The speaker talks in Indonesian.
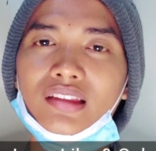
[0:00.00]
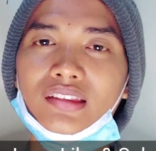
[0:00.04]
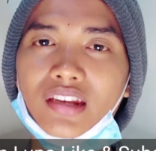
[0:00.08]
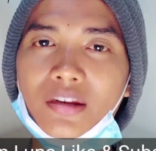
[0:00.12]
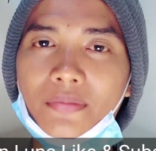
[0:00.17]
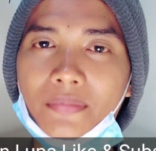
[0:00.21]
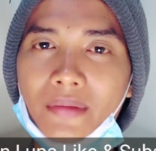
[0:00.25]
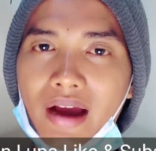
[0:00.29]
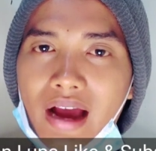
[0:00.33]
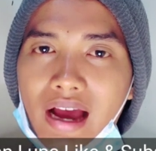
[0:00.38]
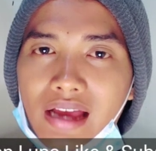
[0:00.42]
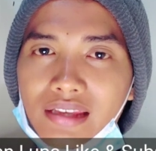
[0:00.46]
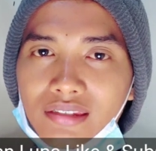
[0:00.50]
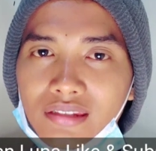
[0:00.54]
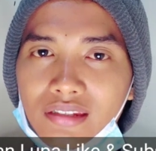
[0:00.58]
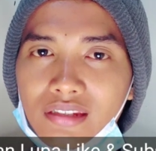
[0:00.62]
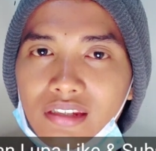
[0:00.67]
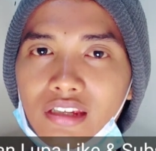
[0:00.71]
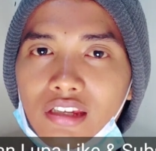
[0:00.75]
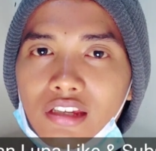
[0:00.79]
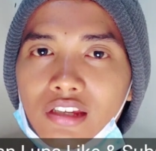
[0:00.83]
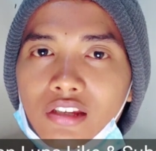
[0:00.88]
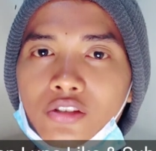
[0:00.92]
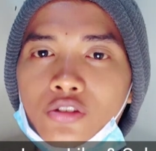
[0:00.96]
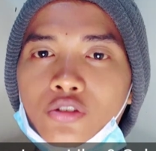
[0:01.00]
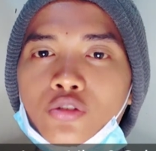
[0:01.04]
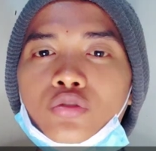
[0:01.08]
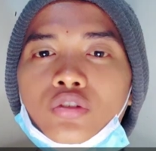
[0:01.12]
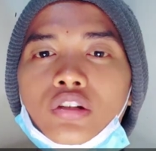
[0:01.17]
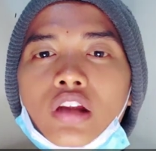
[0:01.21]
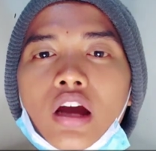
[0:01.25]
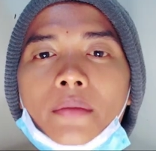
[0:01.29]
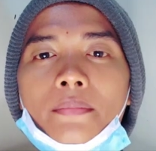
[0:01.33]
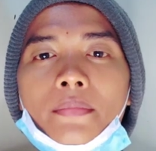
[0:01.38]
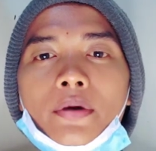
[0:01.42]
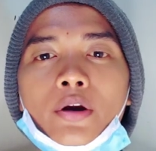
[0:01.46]
Terima kasih
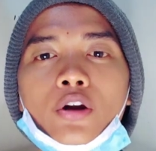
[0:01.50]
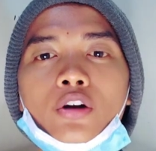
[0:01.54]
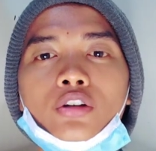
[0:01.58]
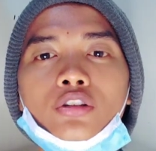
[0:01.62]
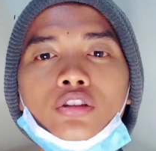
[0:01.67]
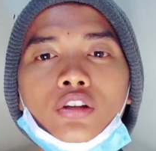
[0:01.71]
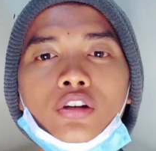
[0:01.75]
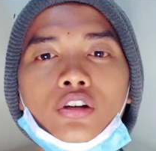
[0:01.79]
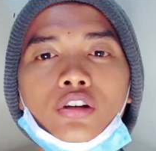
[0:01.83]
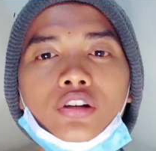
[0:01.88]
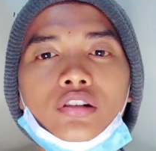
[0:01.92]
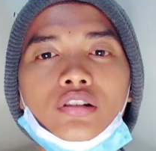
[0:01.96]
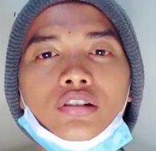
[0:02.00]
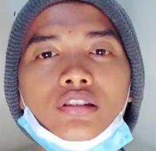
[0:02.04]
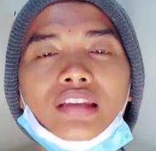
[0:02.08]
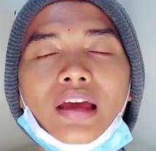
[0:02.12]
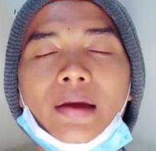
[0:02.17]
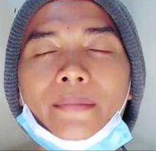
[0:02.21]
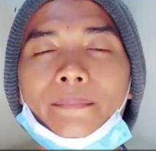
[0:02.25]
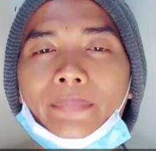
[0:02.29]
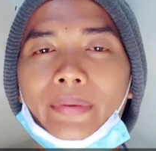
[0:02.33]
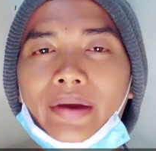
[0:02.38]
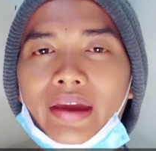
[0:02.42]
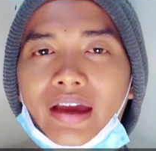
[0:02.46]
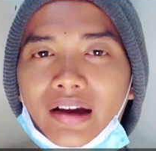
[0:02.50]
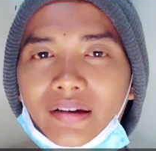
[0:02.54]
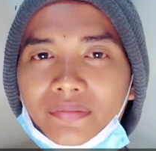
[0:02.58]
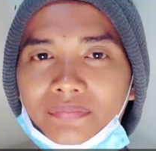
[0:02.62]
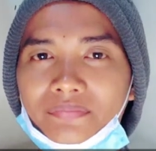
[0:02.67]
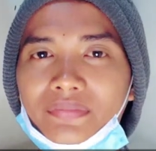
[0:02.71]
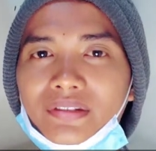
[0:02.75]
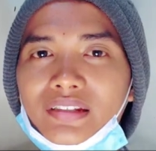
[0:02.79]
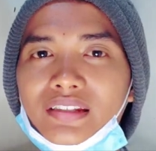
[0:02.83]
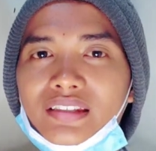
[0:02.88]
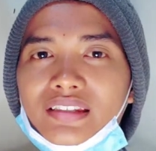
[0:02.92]
sudah menonton sampai habis.